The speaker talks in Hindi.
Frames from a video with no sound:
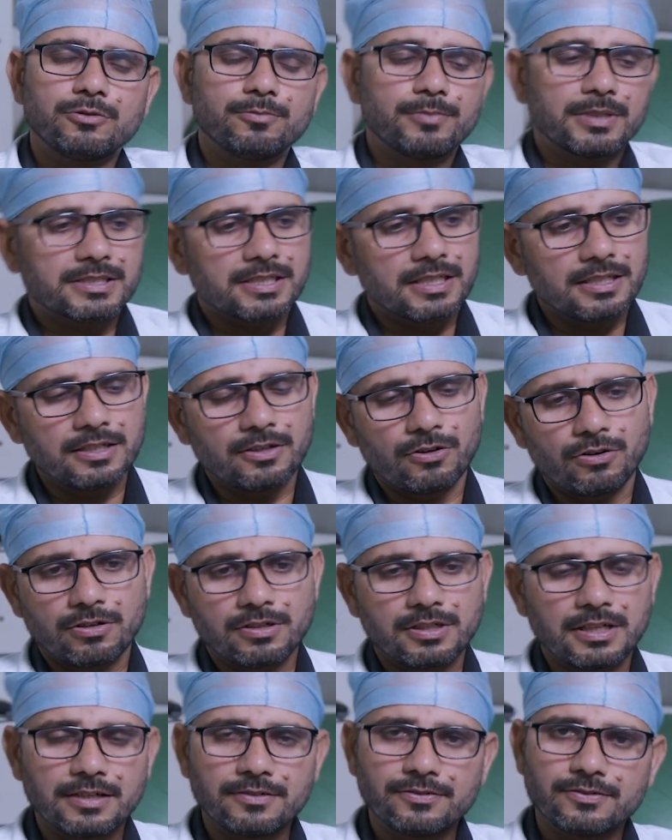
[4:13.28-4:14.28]
जो मसल
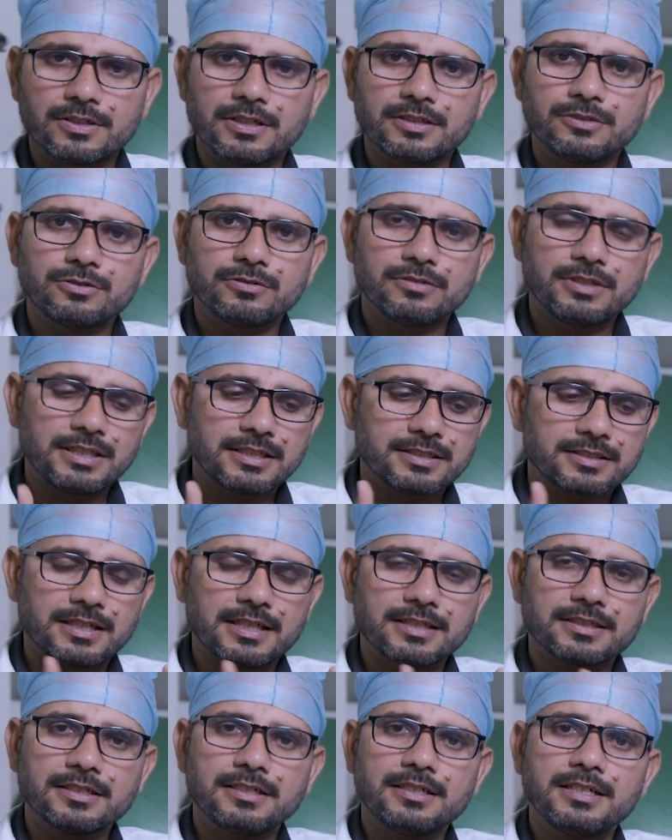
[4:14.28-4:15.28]
और नर्व का जो एक
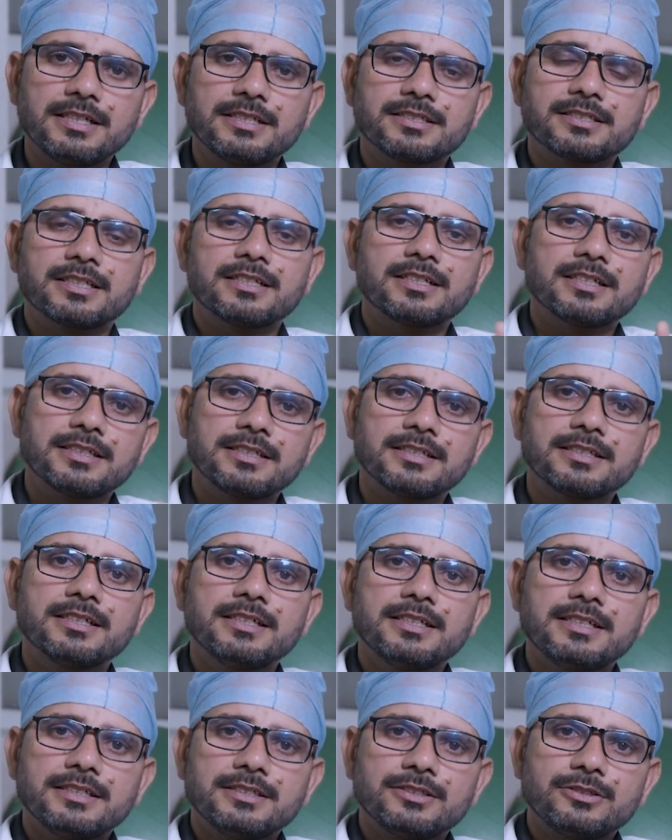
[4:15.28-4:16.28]
साथ रिलेशन है
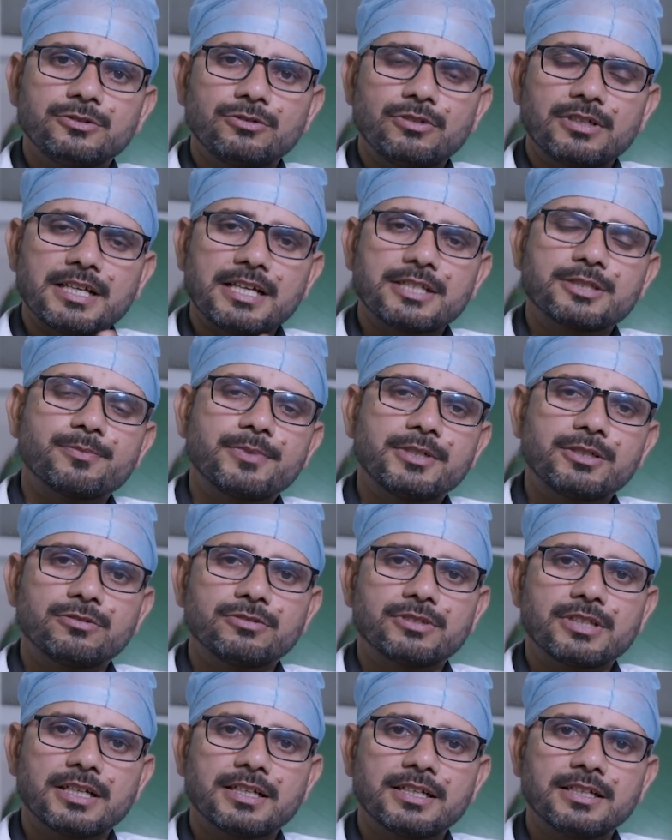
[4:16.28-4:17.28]
जो अटैचमेंट
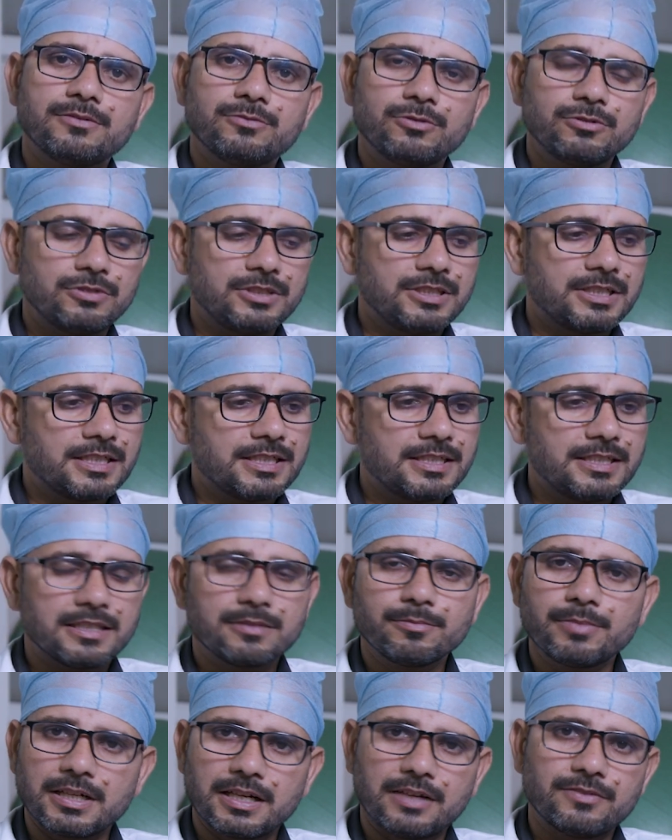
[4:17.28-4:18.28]
होता है वो इनकी
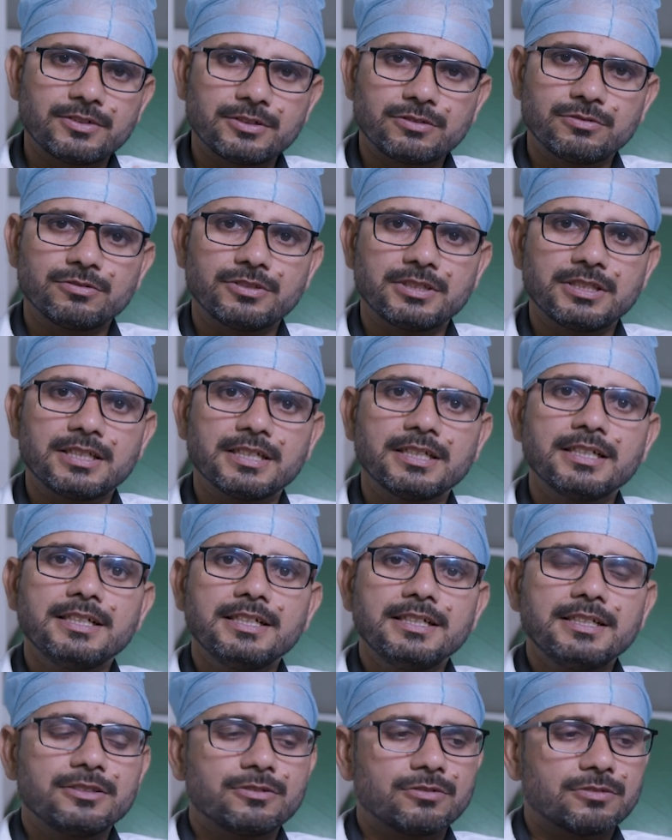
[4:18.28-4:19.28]
एक बनावट होती है
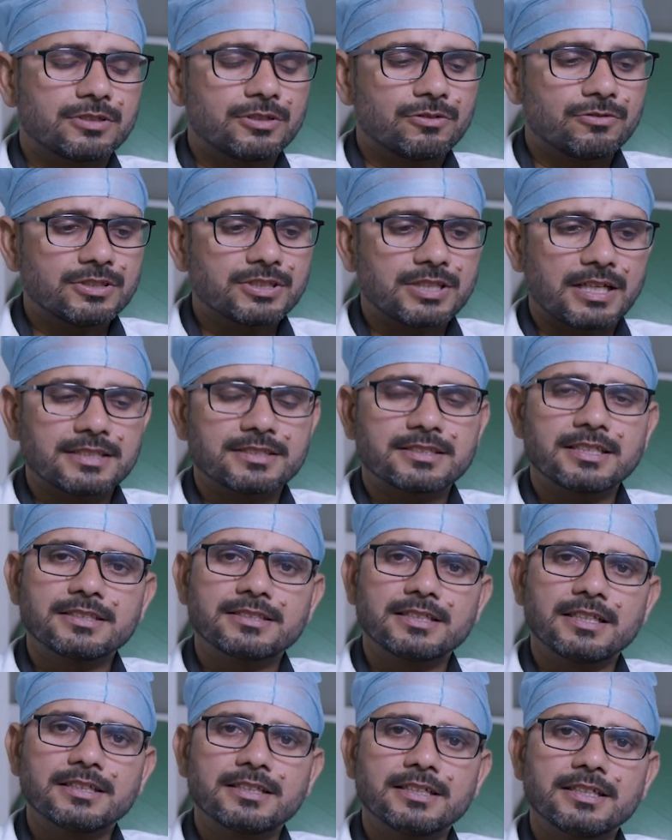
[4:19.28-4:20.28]
तो क्योंकि साथ साथ
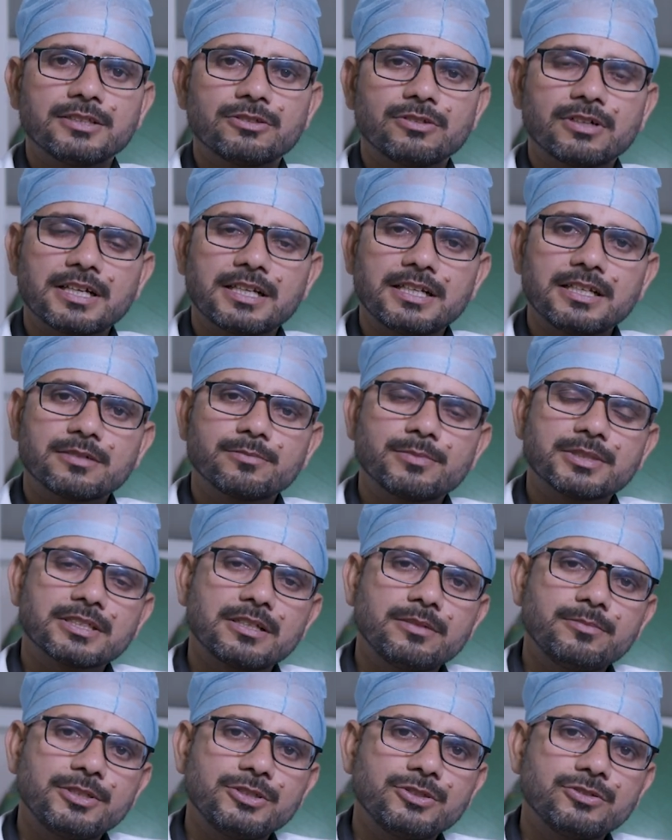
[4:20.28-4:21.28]
चलते हैं तो अगर एक
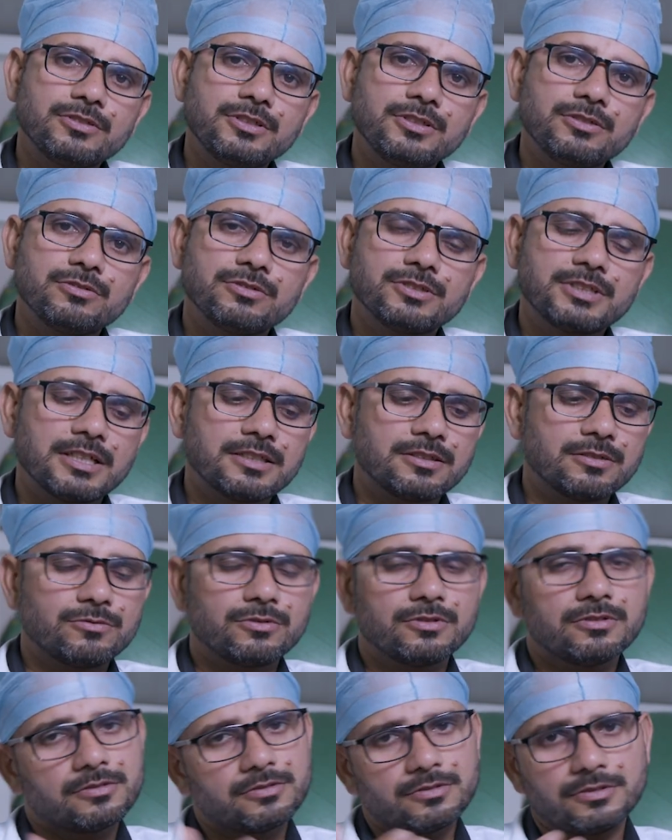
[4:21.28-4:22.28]
मसल में इंजरी हो जाए तो
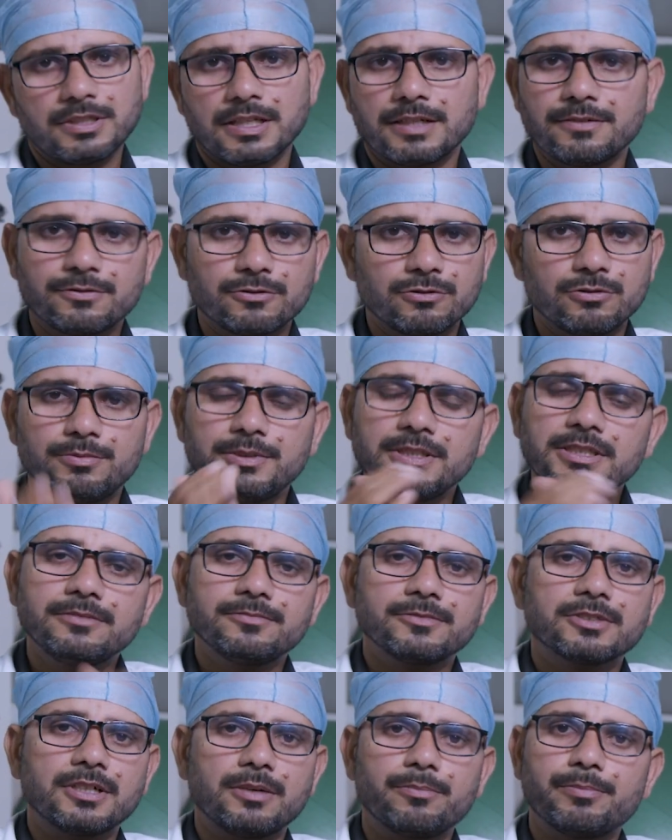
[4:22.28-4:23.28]
वो नर्व को भी
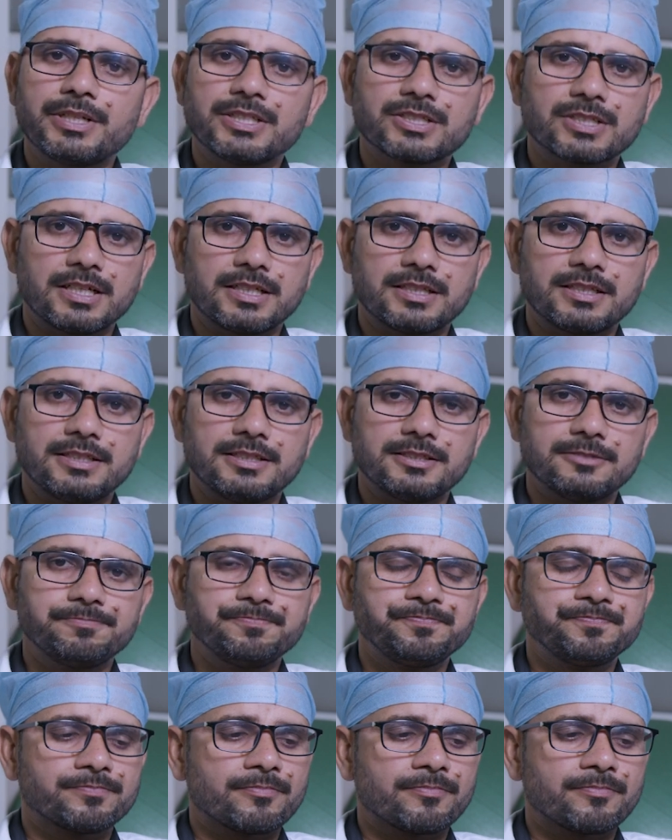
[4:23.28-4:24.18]
कंप्रेस करती है